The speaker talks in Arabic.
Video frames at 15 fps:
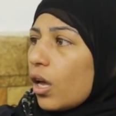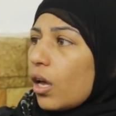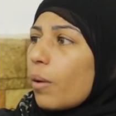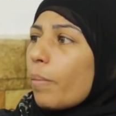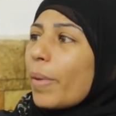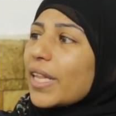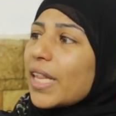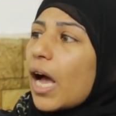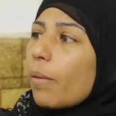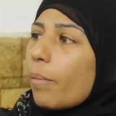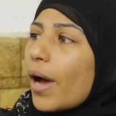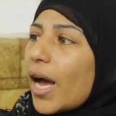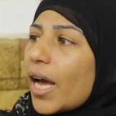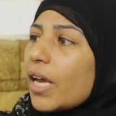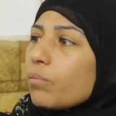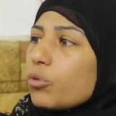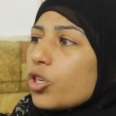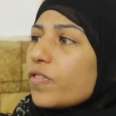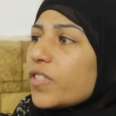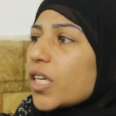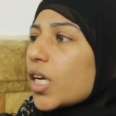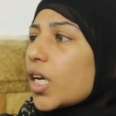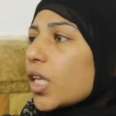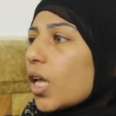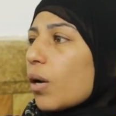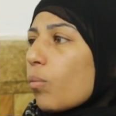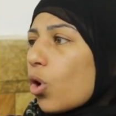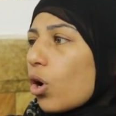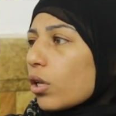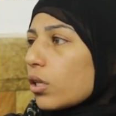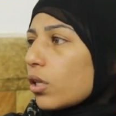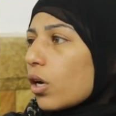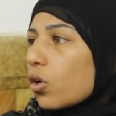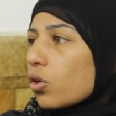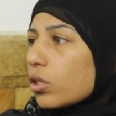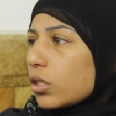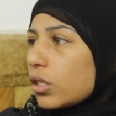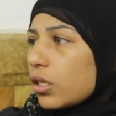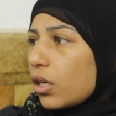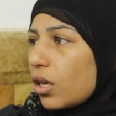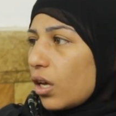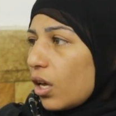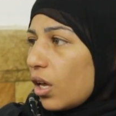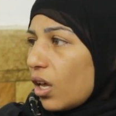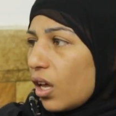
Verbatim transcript: آه، بدا بقى يمشي في سكه المخدرات دي